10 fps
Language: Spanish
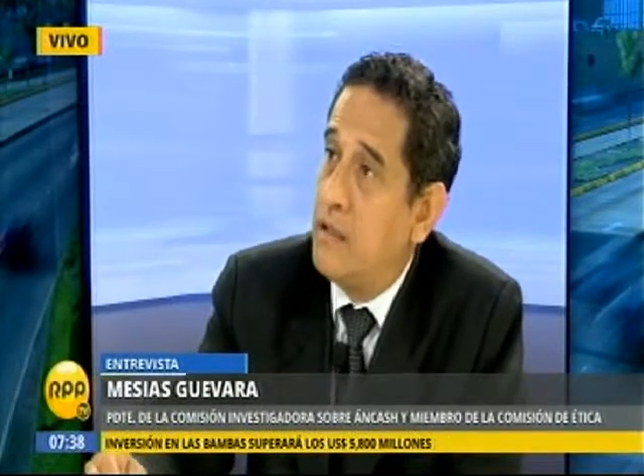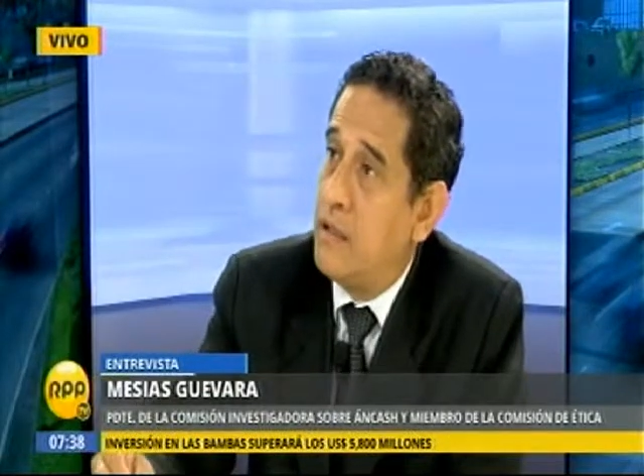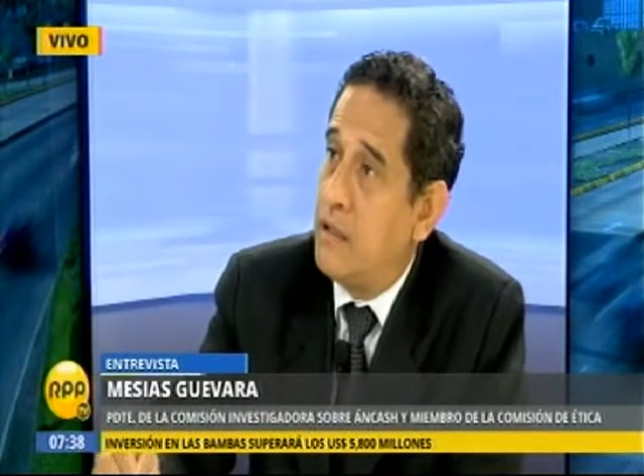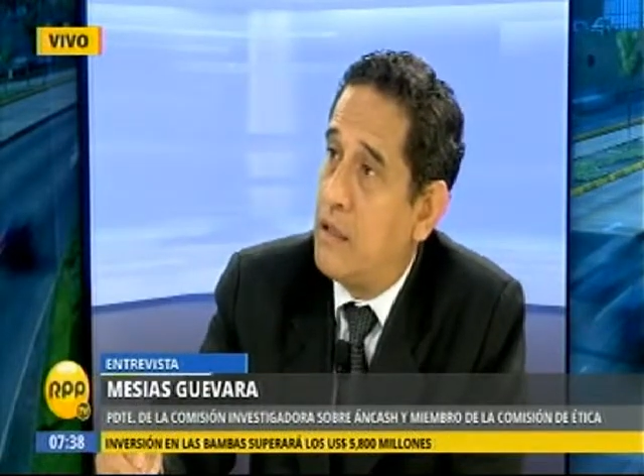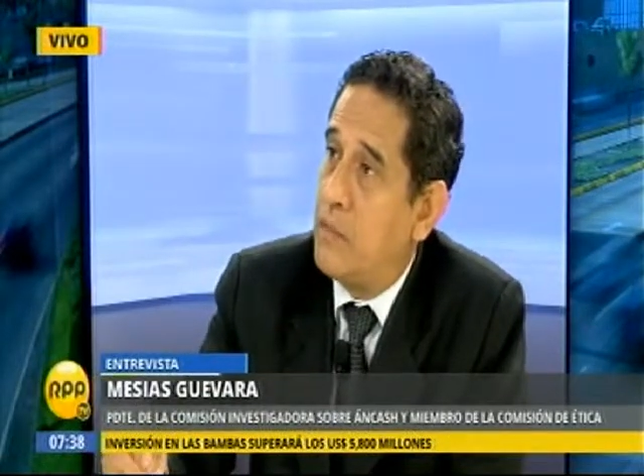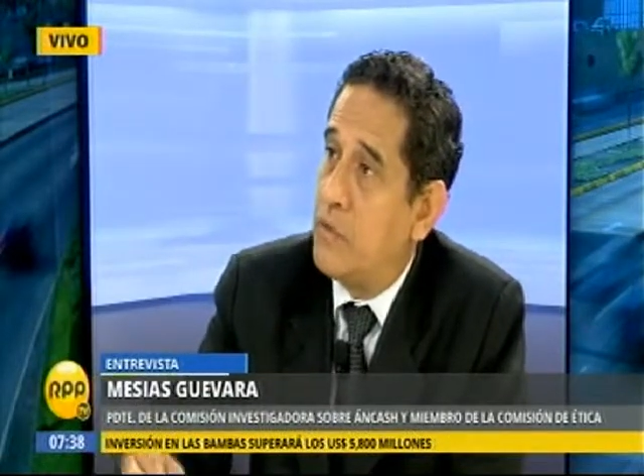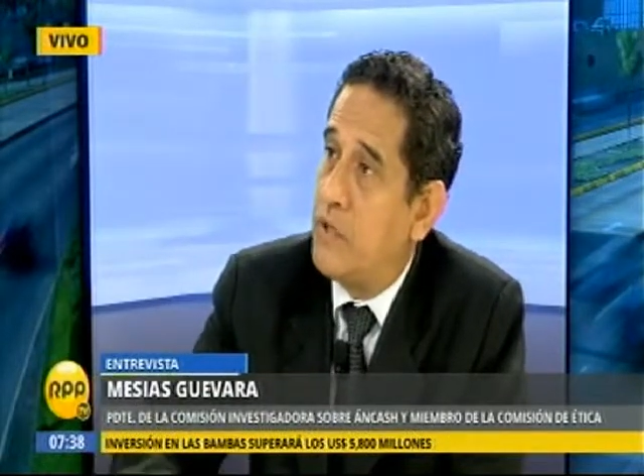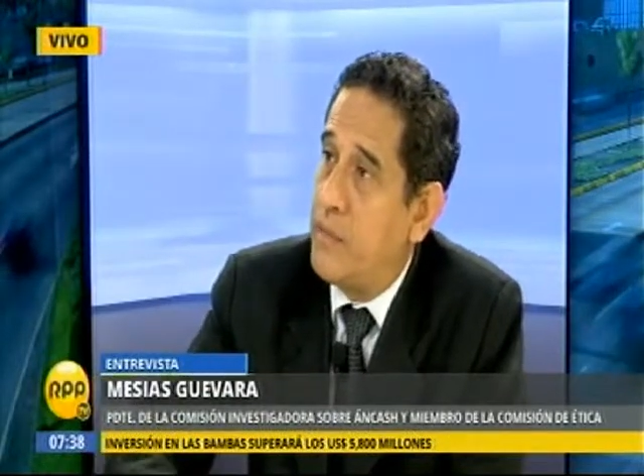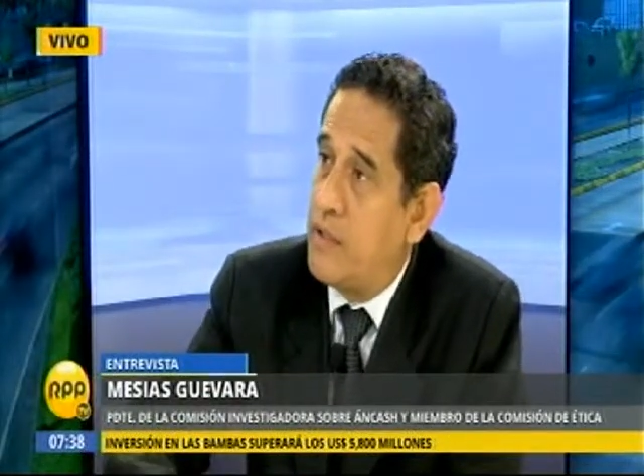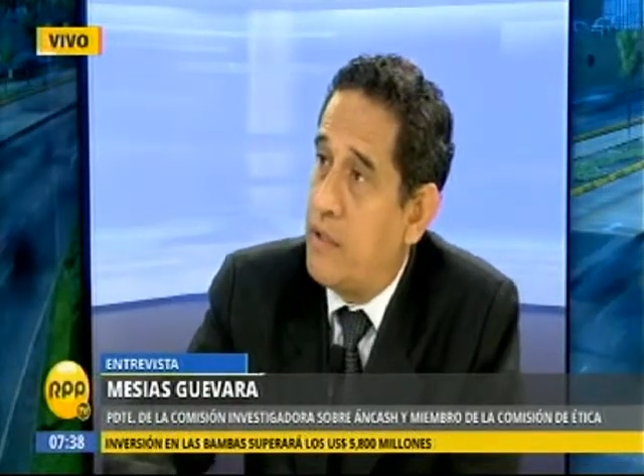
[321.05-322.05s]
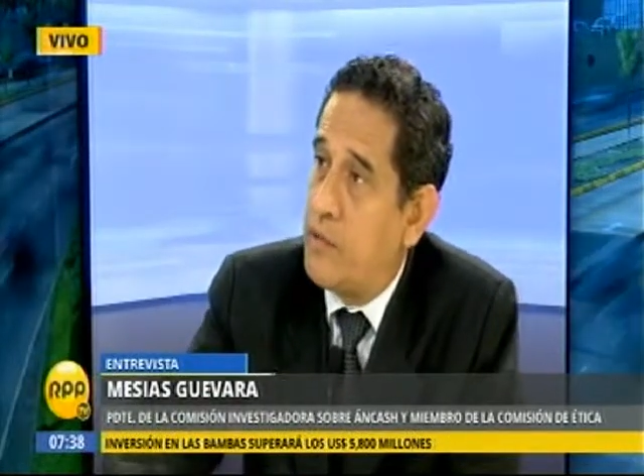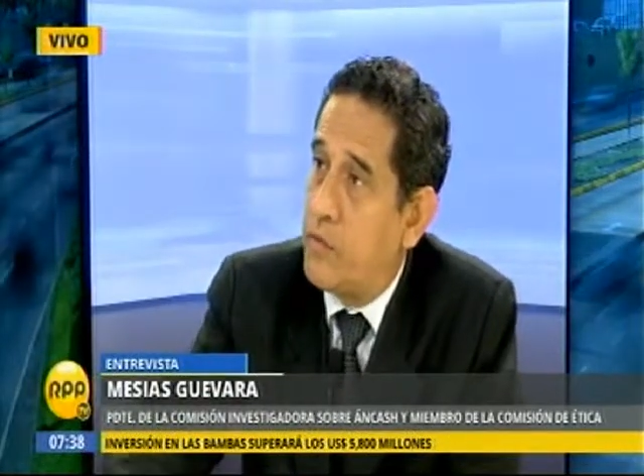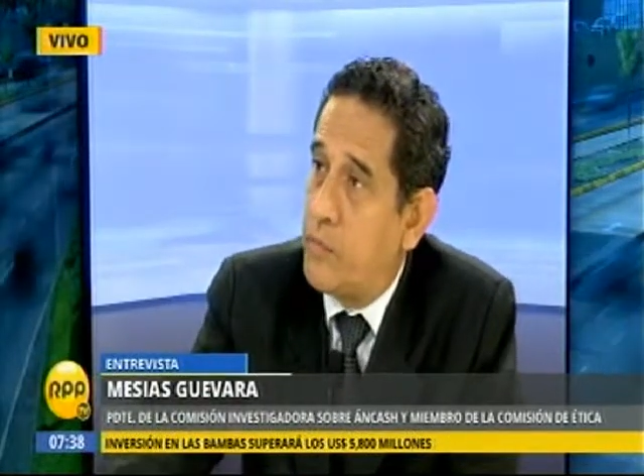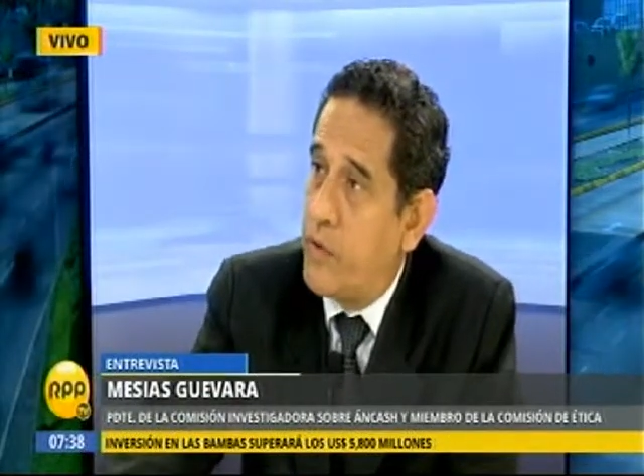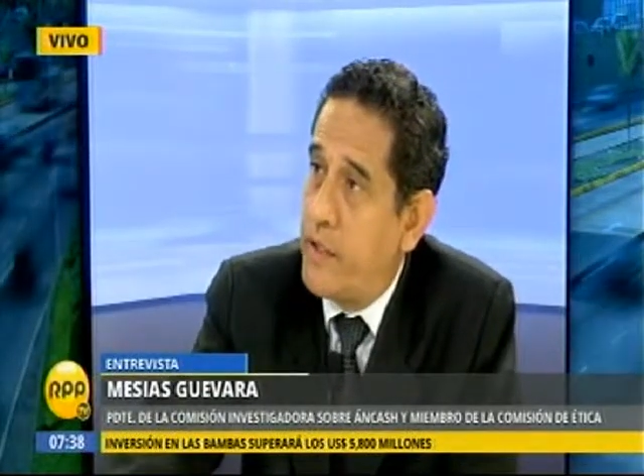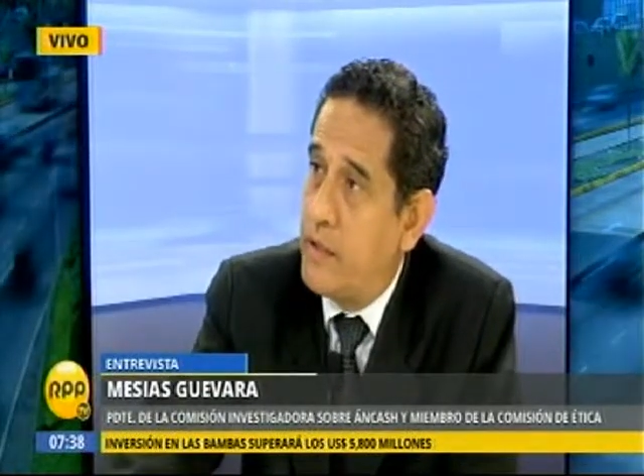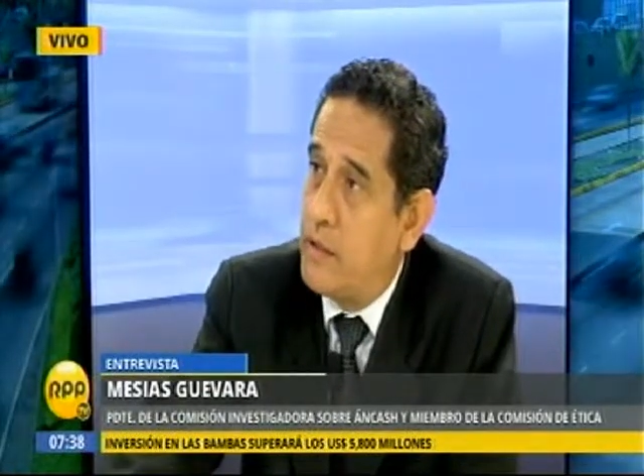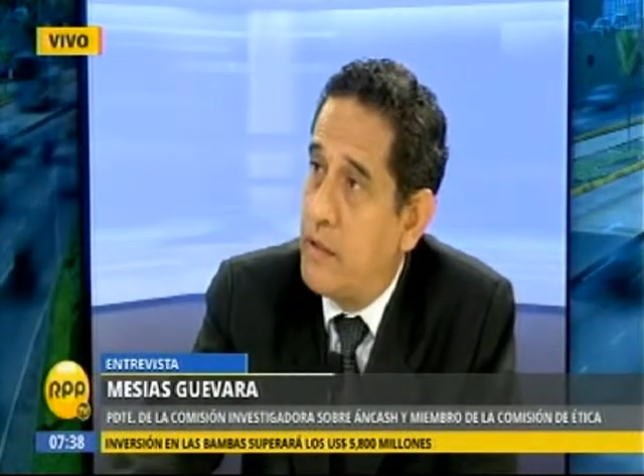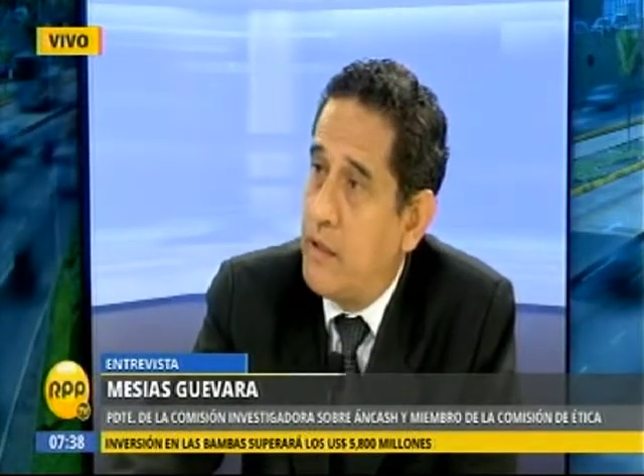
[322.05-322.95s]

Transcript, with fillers: de que estamos investigándolo por ella.